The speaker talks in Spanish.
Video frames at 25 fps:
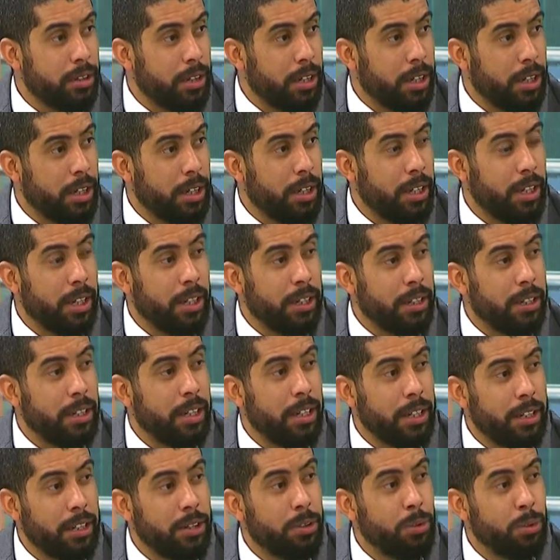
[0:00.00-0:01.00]
eh,
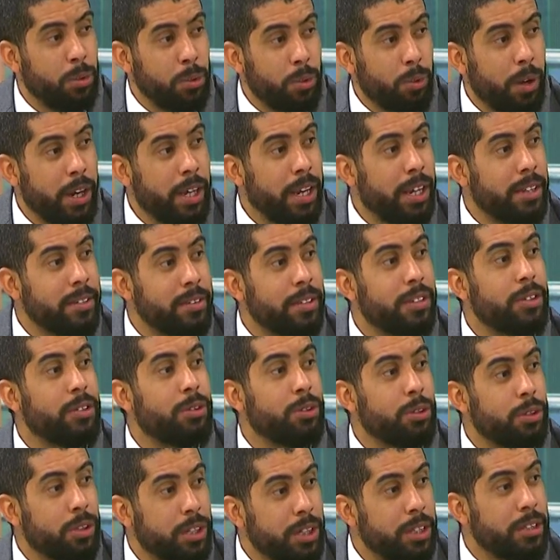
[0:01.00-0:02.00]
en, Uruguay hay
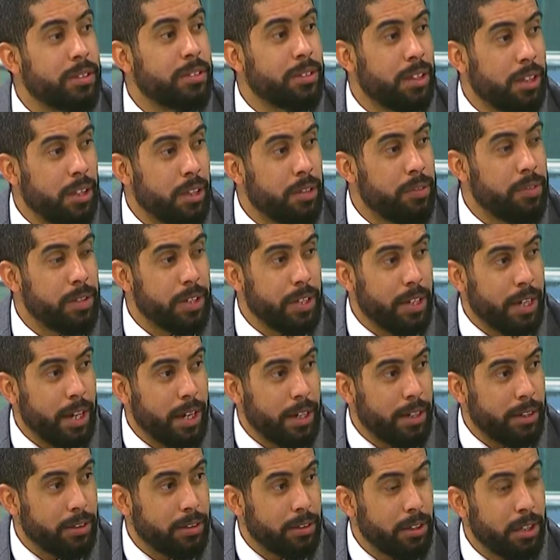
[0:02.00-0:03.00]
103 sedes
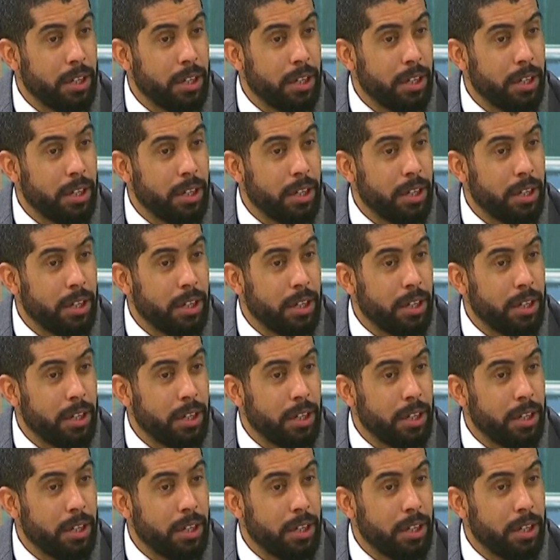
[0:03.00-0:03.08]
fiscales.